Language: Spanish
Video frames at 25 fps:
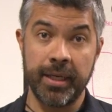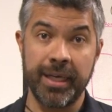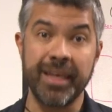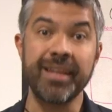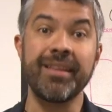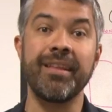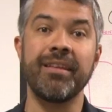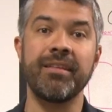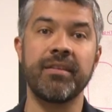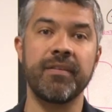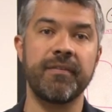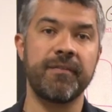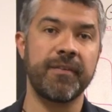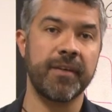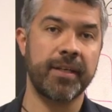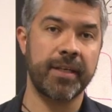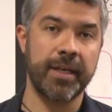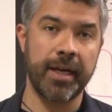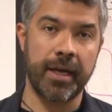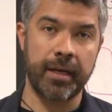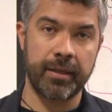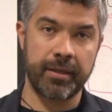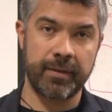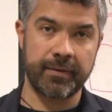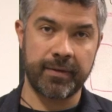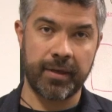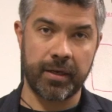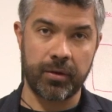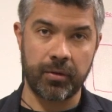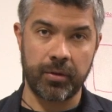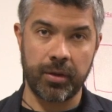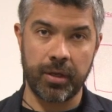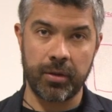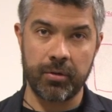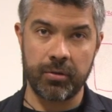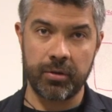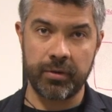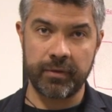identificar
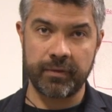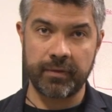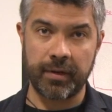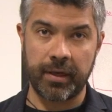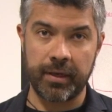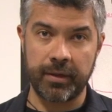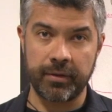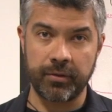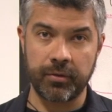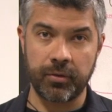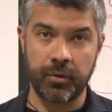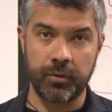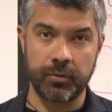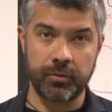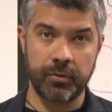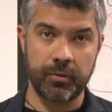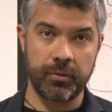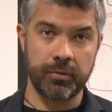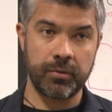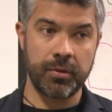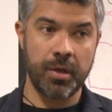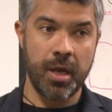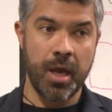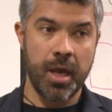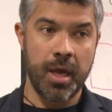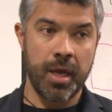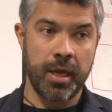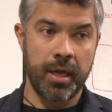desarrolladores talentosos.